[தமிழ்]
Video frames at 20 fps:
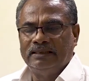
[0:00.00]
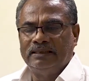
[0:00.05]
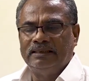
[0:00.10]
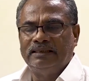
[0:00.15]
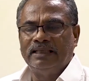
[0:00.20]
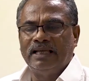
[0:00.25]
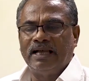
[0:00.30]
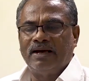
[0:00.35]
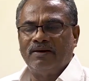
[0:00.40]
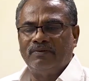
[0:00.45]

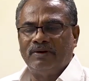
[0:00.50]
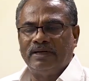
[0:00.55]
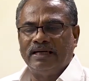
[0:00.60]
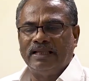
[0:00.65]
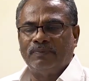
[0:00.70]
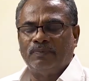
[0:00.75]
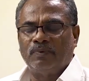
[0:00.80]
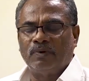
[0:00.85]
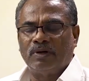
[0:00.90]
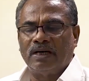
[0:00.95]

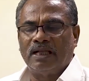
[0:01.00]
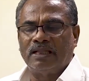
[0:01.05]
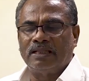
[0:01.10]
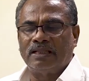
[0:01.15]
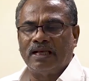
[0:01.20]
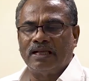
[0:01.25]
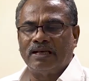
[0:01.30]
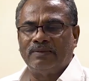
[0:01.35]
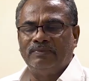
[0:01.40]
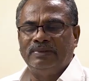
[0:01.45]
இந்தியாவினுடைய
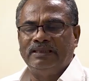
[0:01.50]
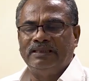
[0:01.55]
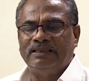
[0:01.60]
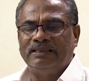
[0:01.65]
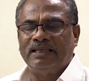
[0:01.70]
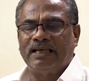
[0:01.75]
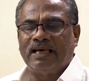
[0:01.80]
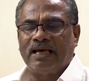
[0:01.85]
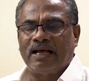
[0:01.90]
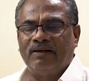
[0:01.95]
பொருளாதாரம்
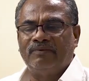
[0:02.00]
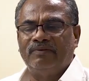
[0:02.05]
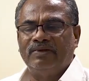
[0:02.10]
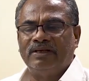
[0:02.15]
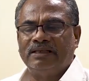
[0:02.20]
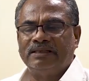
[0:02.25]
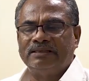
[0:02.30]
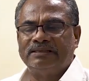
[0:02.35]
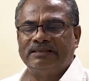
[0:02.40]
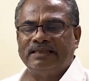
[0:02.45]
இந்த
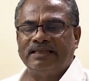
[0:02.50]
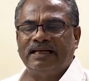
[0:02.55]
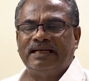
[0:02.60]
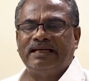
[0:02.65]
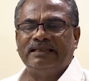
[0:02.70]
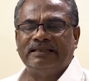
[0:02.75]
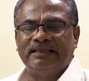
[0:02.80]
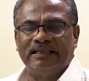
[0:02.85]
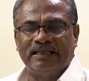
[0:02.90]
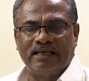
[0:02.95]
அளவுக்கு
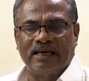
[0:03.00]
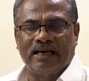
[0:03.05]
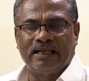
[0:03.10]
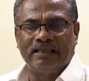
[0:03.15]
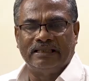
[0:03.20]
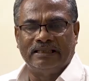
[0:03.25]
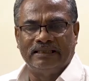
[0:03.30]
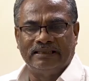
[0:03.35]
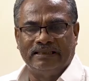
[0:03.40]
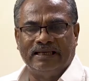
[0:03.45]

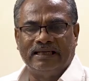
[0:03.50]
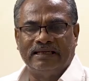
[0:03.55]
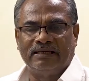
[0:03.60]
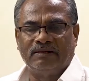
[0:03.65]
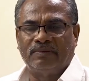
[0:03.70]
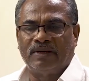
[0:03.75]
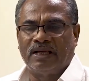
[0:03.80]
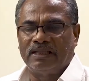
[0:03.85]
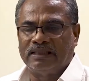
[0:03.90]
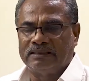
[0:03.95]
சீரழிந்திருக்காது இந்த
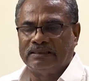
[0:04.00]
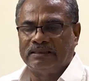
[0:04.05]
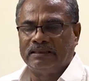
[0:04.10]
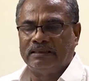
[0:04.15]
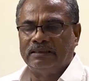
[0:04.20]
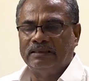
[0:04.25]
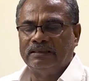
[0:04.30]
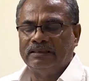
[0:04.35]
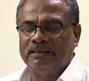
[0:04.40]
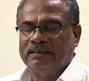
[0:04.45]
எட்டு மாதத்தில்